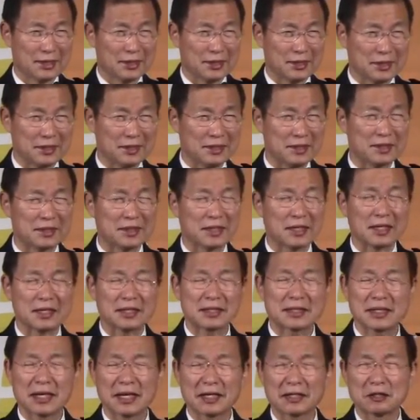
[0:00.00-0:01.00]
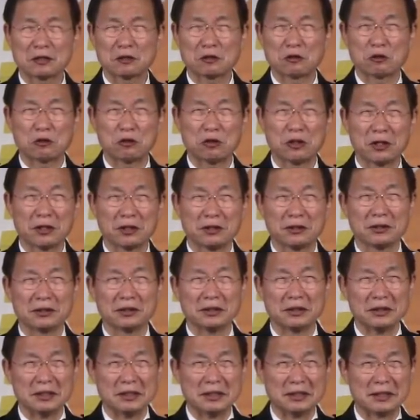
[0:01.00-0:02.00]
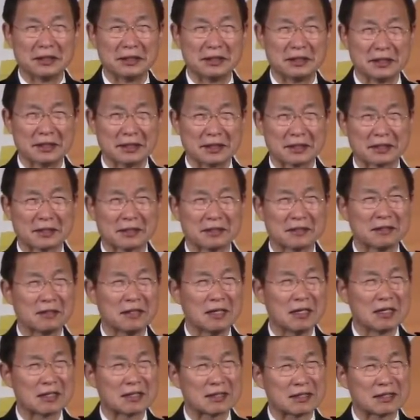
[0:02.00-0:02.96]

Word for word: 이 세상 지혜를 의지해서